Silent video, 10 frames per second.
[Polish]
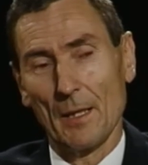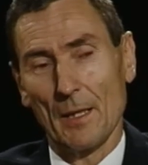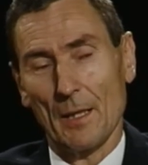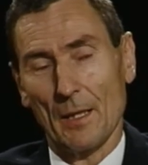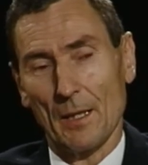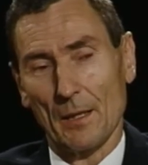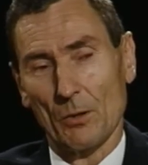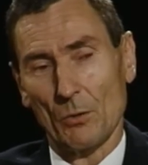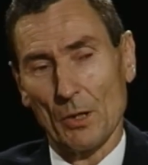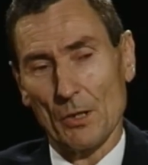e,
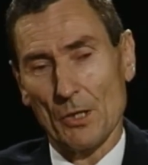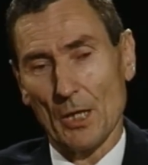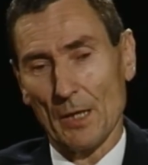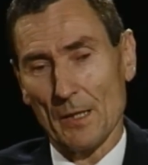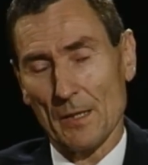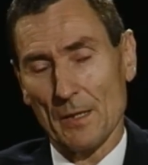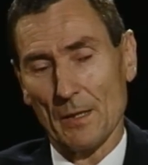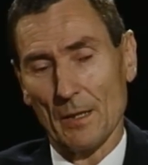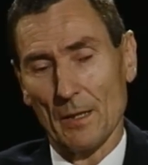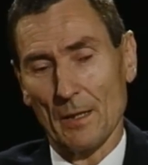który dzisiaj jest,
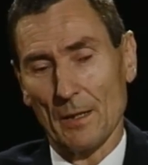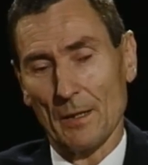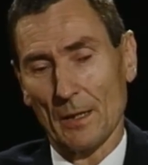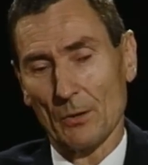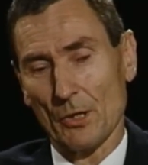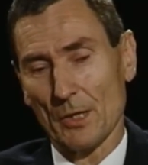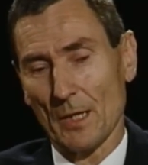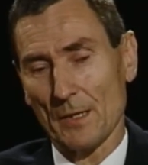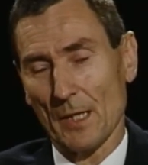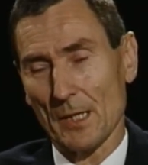e, jak to się
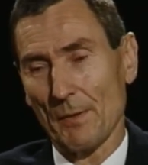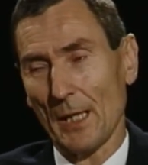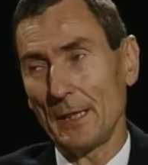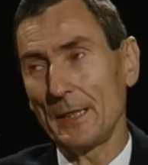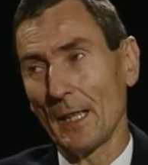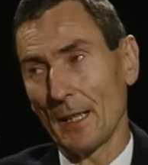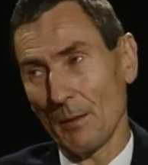teraz nazywa, liderem